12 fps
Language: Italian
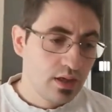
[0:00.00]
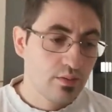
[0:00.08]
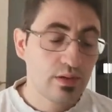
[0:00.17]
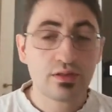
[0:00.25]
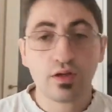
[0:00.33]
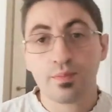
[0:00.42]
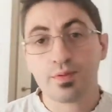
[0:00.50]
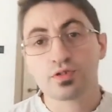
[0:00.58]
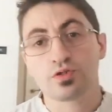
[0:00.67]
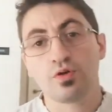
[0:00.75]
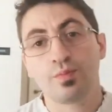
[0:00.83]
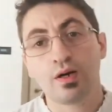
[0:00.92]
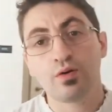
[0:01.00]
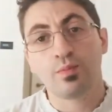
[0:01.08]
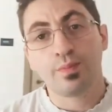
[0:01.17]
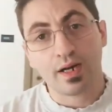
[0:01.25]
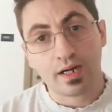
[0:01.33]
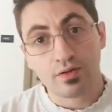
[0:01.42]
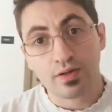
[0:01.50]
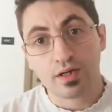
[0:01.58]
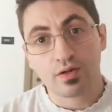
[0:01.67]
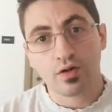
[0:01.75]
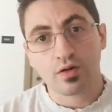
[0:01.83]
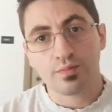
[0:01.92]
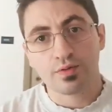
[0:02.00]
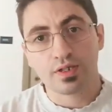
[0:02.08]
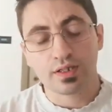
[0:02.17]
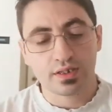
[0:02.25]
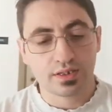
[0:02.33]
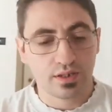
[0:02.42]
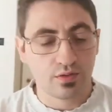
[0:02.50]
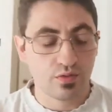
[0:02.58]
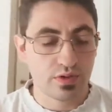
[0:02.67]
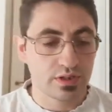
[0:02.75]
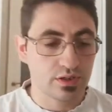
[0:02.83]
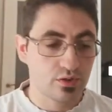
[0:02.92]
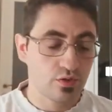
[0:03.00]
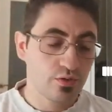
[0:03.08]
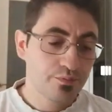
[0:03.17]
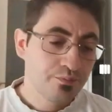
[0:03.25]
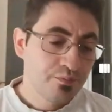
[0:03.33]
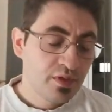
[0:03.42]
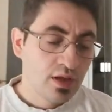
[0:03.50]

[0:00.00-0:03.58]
E quando l'Apostolo Paolo paragona il corpo di Cristo a questo,